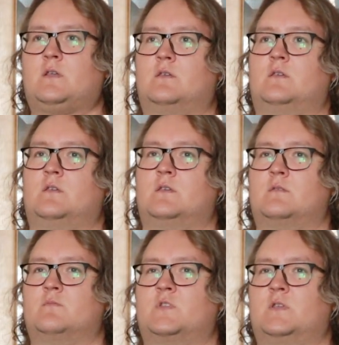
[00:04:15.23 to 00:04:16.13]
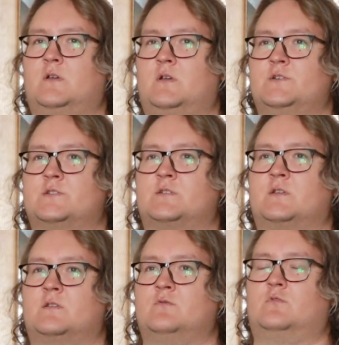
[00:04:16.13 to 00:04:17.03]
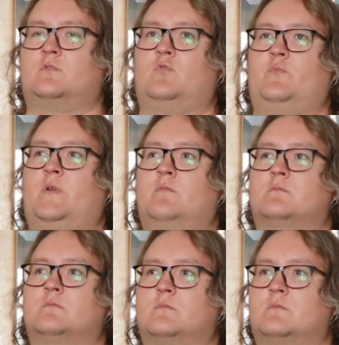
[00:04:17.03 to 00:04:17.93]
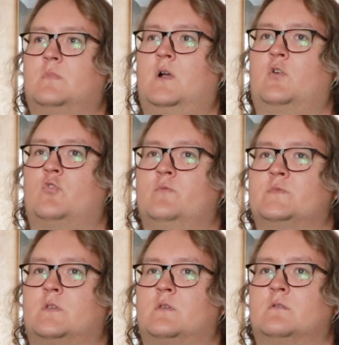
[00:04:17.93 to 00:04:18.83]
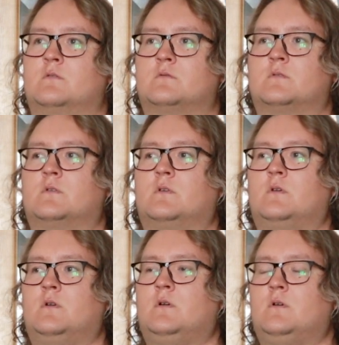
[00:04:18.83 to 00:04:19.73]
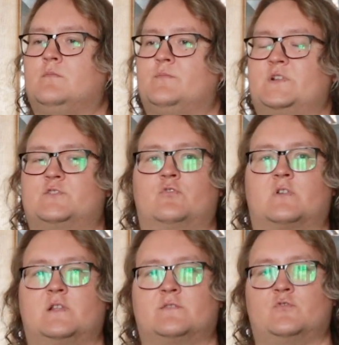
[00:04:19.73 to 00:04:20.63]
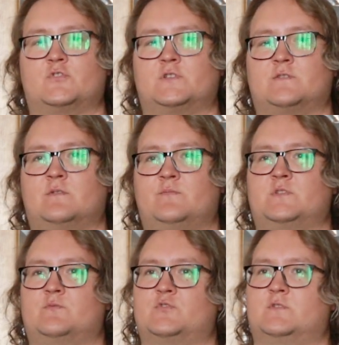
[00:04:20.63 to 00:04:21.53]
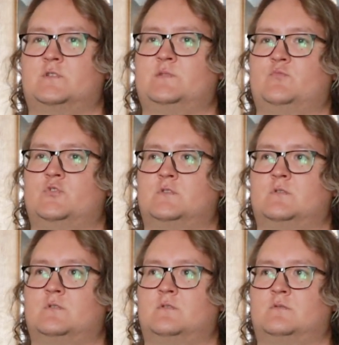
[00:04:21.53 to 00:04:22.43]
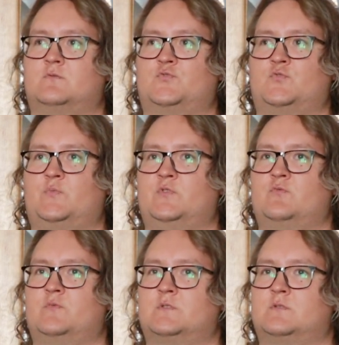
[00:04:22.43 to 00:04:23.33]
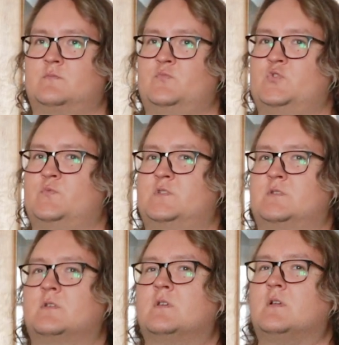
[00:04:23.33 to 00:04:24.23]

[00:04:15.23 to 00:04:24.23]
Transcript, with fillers: И мне кажется, ну это такой прям огромный простор для творчества, потому что здесь можно чуть-чуть подумать, может быть,